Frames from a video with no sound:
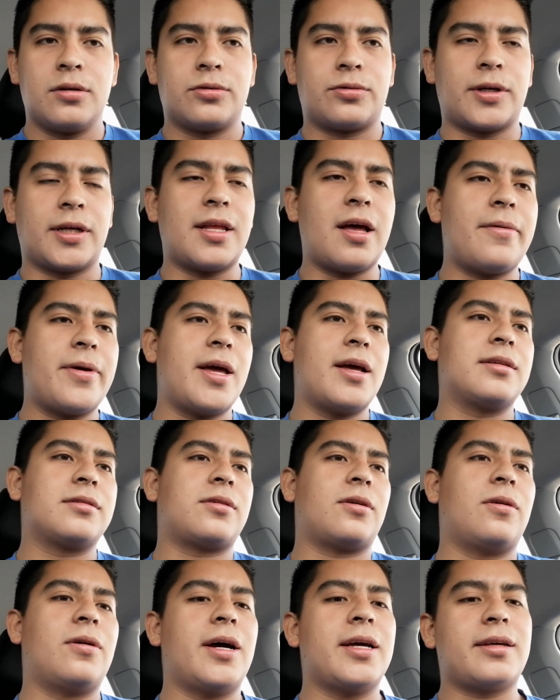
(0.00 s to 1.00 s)
Suena bien,
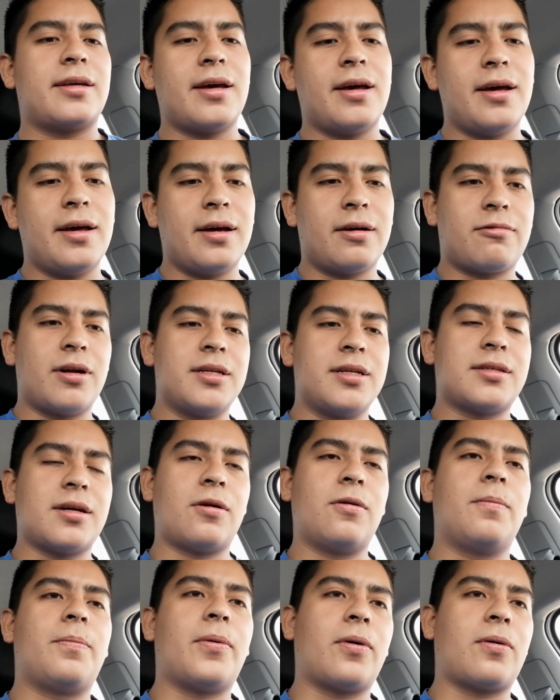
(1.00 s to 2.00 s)
solo hay que
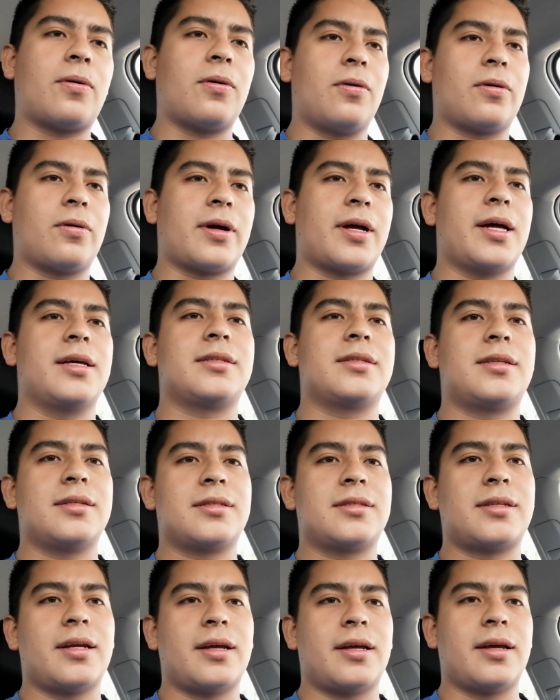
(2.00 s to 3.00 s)
ecualizar un poco lo que es
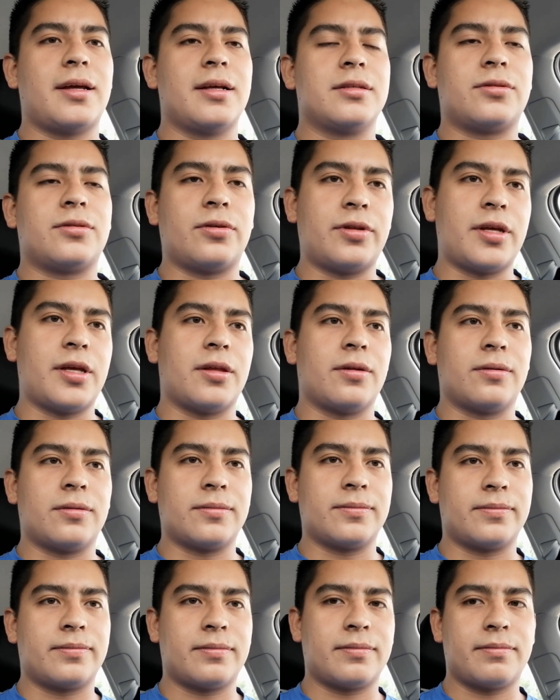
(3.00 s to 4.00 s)
este el sonido.
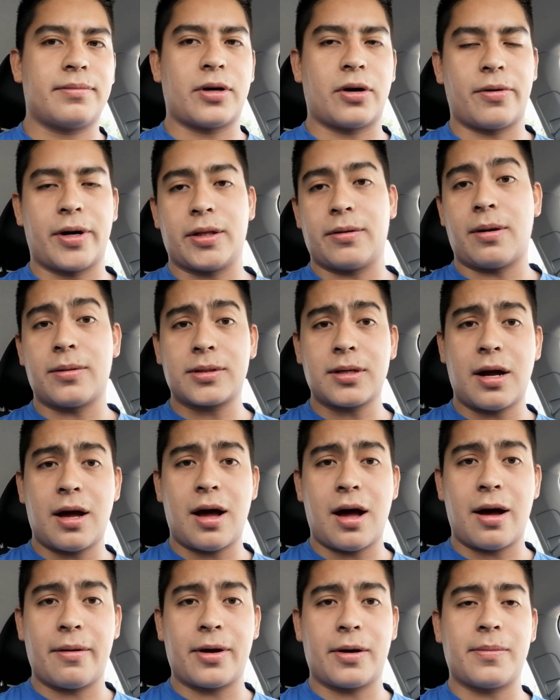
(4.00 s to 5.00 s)
Pero bueno, vamos
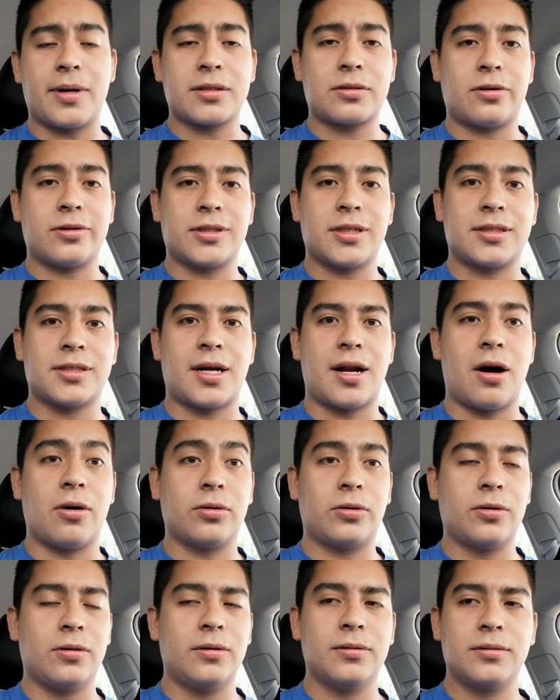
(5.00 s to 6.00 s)
a, ver más cosas del
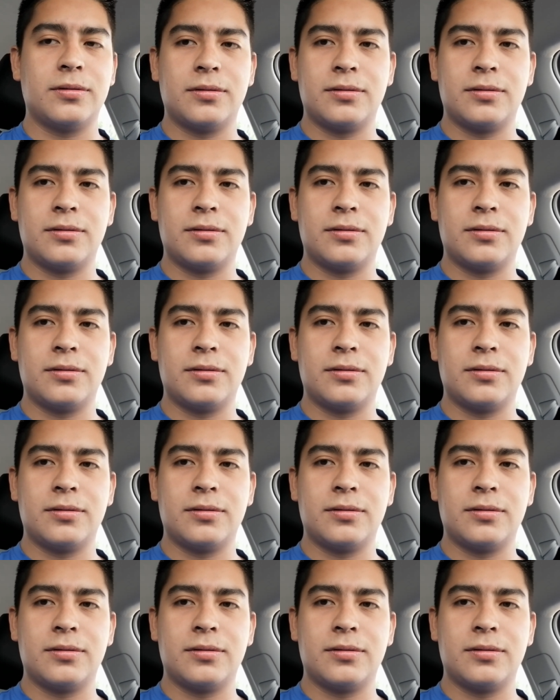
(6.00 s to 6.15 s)
auto.